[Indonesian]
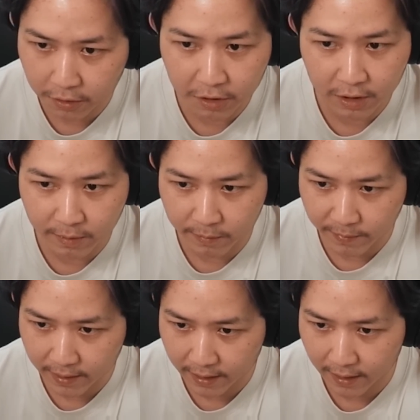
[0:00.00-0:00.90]
untuk lebih
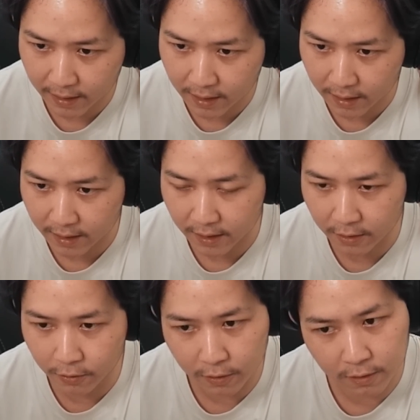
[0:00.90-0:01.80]
memilih alter
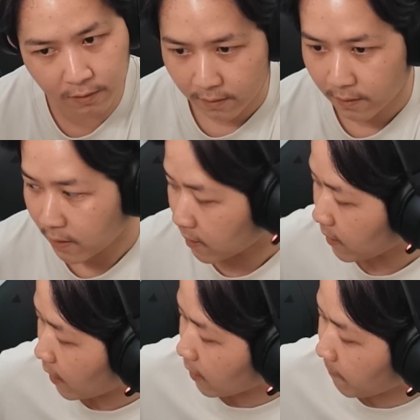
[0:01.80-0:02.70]
ego
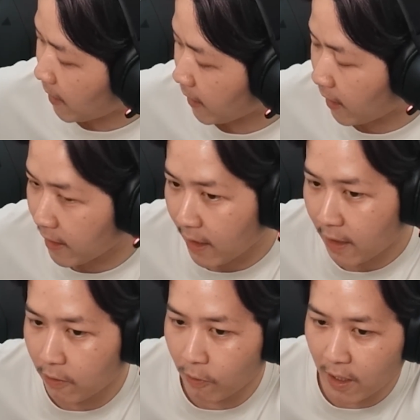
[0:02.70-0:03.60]
ya balik lagi lah
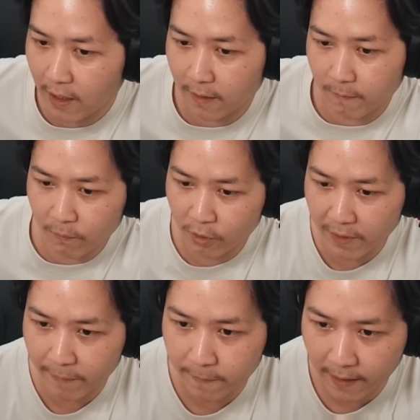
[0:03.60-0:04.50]
gue belum
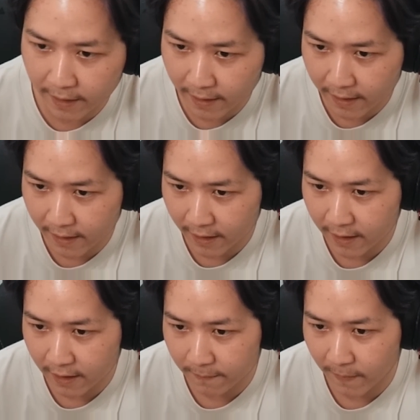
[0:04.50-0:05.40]
dapat panggilan
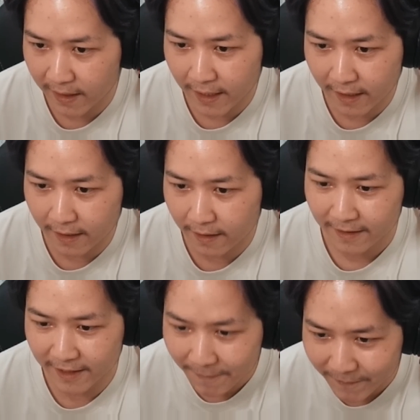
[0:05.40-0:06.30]
dari mantan
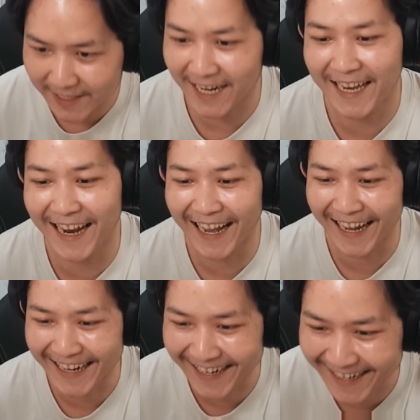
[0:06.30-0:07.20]
tim
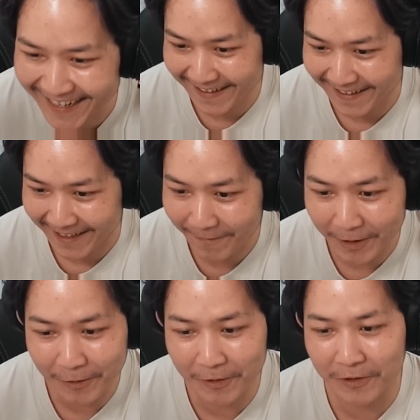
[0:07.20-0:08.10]
kesayangan tapi
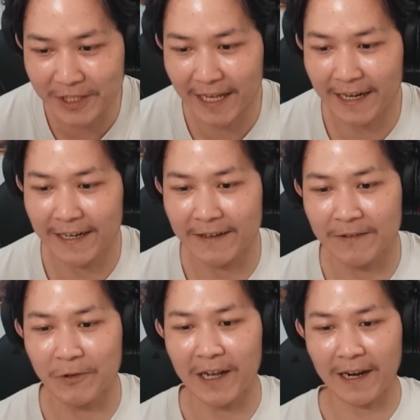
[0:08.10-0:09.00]
itu
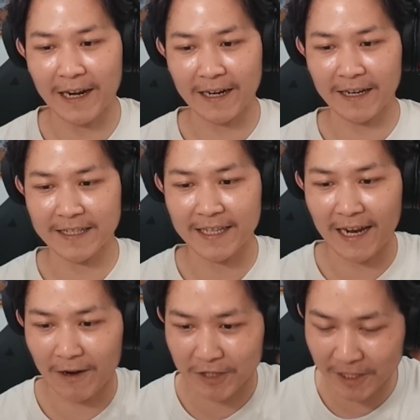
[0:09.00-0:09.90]
urusan udah kelar ya guys ya
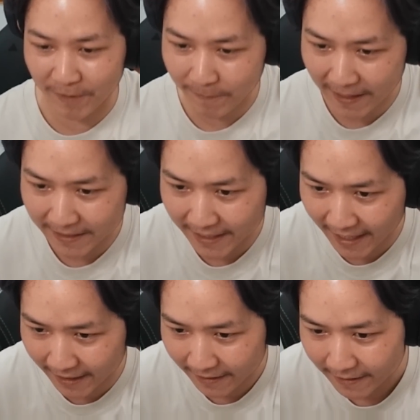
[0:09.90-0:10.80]
nggak usah
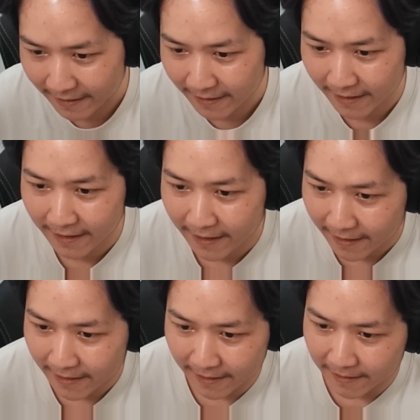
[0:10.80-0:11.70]
diperpanjang
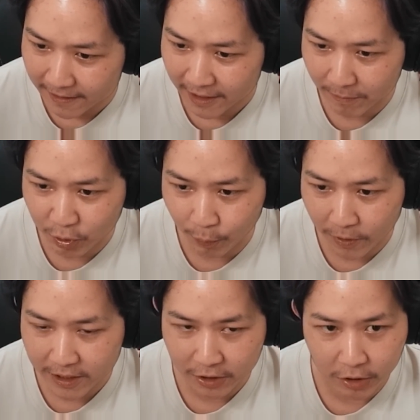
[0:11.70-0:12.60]
tetap
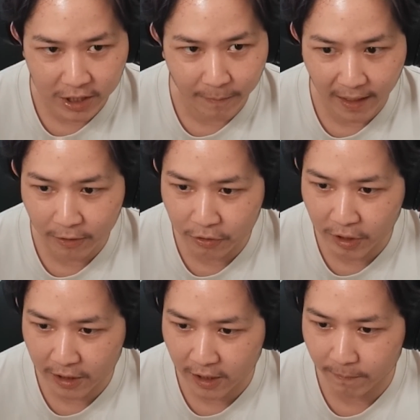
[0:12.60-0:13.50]
support satu sama lain gue
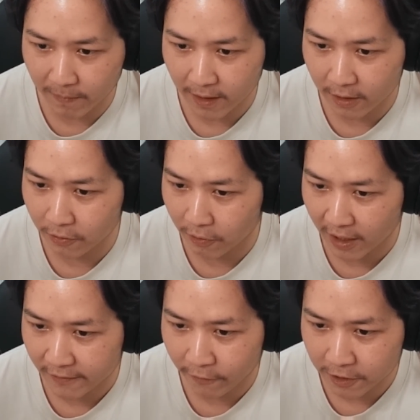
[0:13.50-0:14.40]
juga tetap bakal dukung
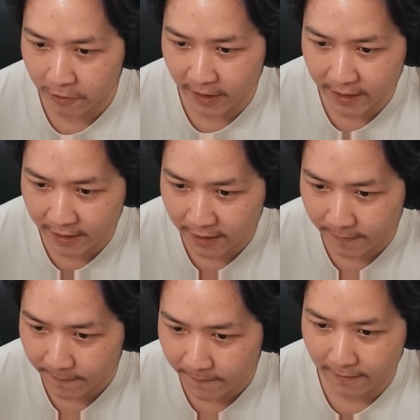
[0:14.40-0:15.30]
Evos kok guys
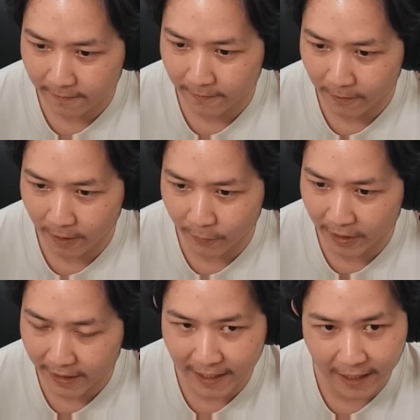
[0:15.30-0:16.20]
walaupun
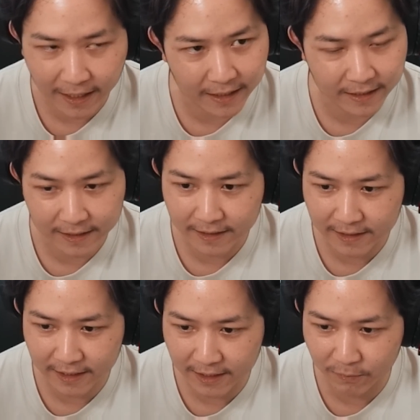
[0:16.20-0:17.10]
kita akan
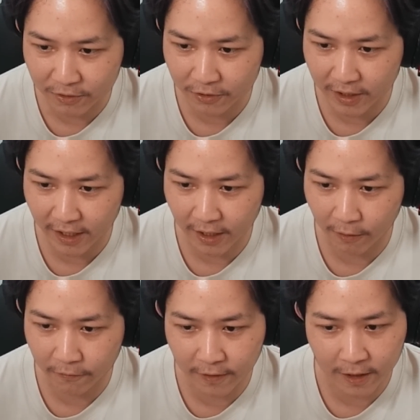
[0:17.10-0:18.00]
jadi musuh di Land
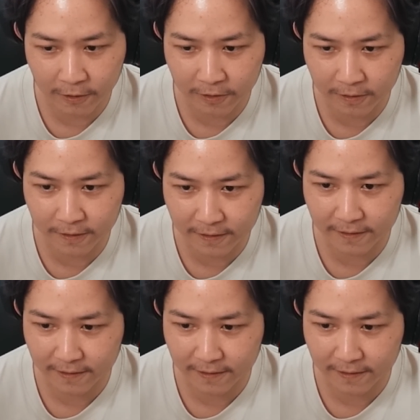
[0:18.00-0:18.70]
of Down